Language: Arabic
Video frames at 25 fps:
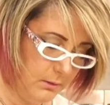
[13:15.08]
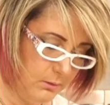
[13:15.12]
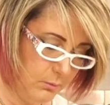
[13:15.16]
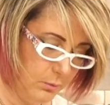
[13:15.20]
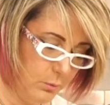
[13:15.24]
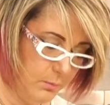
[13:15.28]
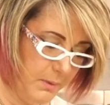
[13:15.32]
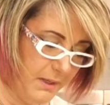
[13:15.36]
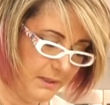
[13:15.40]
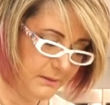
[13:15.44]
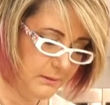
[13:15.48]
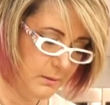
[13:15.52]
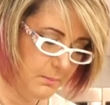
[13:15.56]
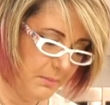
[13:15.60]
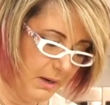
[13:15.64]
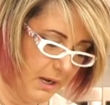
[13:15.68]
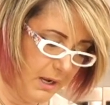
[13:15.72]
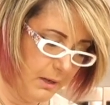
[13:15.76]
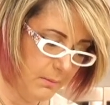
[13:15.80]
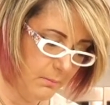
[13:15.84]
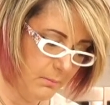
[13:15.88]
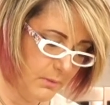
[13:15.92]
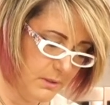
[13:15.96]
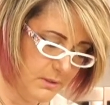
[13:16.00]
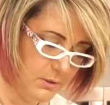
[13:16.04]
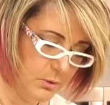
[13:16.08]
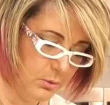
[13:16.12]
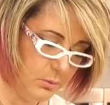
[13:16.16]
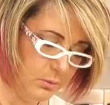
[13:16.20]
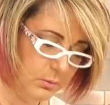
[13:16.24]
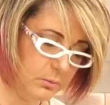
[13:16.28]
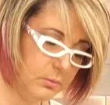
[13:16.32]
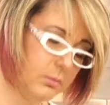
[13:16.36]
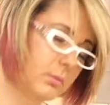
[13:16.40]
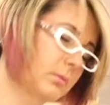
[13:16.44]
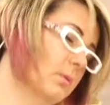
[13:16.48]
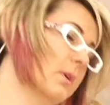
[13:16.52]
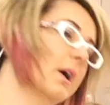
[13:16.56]
وبعد ما احمصه
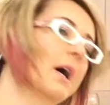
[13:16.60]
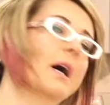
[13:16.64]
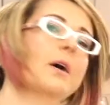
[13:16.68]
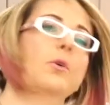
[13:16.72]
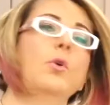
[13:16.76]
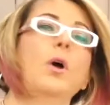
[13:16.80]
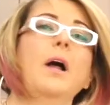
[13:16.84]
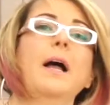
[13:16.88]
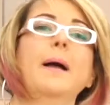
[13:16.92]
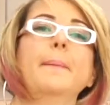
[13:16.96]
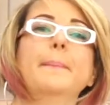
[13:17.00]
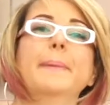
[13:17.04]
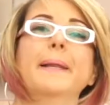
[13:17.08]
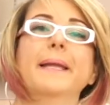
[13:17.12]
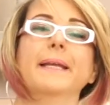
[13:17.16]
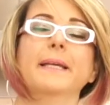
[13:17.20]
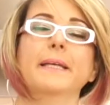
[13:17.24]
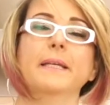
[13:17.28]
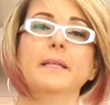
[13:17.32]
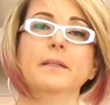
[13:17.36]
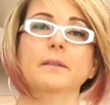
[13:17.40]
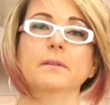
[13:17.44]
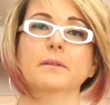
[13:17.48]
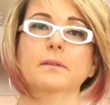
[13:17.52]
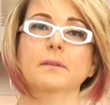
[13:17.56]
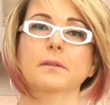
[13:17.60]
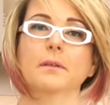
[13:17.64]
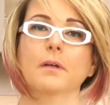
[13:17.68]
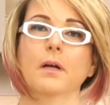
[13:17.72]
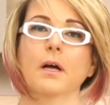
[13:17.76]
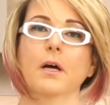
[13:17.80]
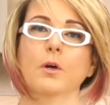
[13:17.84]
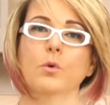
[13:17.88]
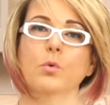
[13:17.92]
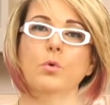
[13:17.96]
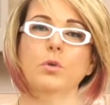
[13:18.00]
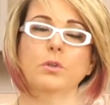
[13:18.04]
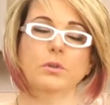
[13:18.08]
اروح عامله ايه
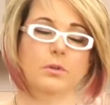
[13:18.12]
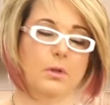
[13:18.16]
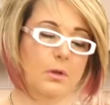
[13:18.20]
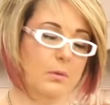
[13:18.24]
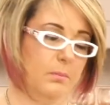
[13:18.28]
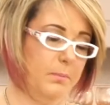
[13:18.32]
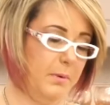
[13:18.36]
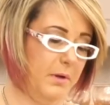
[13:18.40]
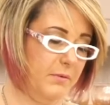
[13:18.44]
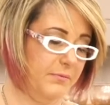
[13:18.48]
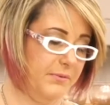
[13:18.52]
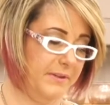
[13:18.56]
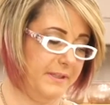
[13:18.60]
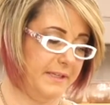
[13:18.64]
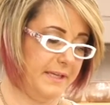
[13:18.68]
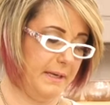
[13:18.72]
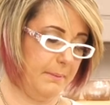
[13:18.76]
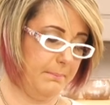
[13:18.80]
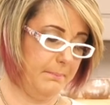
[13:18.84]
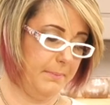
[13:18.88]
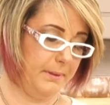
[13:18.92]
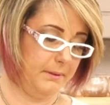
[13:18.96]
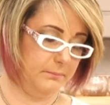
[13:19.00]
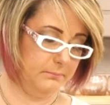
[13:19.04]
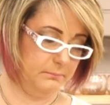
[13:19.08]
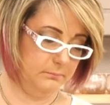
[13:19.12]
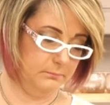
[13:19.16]
اروح ضرباه في الكبه